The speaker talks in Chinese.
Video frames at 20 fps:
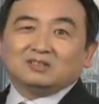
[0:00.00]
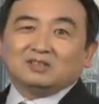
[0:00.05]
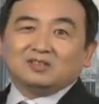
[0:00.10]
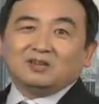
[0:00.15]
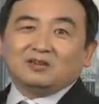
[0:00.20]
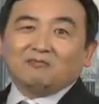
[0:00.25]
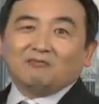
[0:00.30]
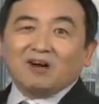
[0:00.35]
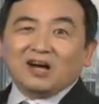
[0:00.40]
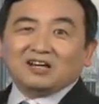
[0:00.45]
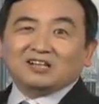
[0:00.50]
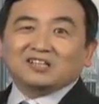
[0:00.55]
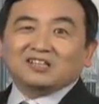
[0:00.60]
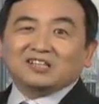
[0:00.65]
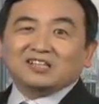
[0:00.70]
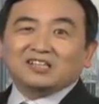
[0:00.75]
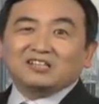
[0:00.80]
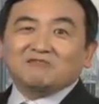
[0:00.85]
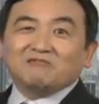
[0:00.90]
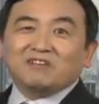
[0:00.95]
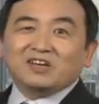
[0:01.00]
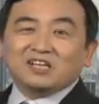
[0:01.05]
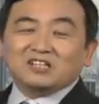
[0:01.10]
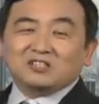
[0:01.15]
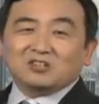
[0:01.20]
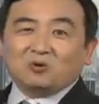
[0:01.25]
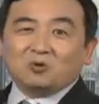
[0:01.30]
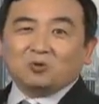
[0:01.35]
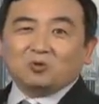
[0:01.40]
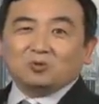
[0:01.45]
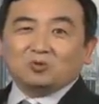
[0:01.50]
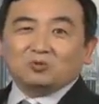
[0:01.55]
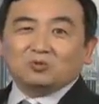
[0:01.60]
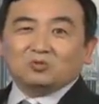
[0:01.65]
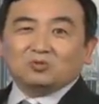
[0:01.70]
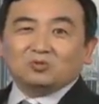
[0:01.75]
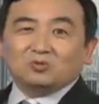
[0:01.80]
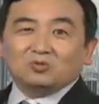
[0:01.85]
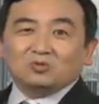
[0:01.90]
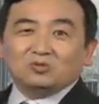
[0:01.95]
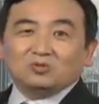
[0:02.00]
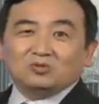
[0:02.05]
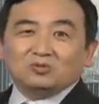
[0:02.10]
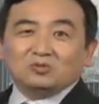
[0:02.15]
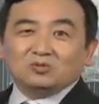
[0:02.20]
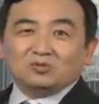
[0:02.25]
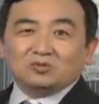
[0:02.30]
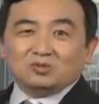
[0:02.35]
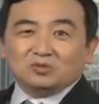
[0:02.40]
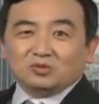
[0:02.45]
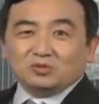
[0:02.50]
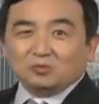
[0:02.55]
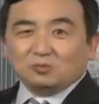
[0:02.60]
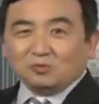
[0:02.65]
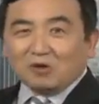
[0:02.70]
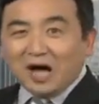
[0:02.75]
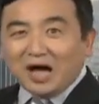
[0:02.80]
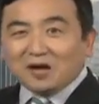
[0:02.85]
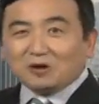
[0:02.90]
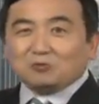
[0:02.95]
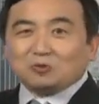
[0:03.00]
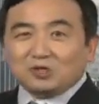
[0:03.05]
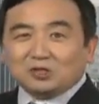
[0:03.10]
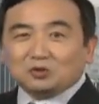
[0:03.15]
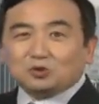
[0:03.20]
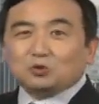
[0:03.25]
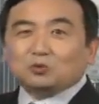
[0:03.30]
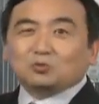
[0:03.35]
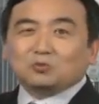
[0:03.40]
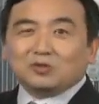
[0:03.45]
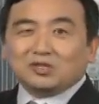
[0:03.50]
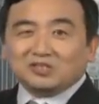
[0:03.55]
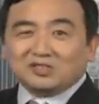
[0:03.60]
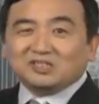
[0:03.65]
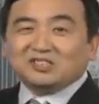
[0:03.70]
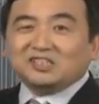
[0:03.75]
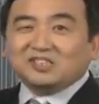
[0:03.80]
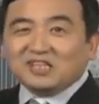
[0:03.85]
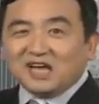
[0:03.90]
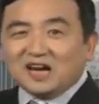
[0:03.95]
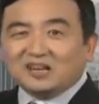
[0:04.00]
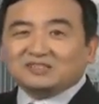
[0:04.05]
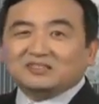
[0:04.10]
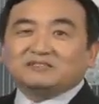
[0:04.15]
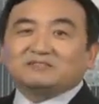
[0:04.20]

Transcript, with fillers: 万恶淫为首，外国人、中国人是一样的。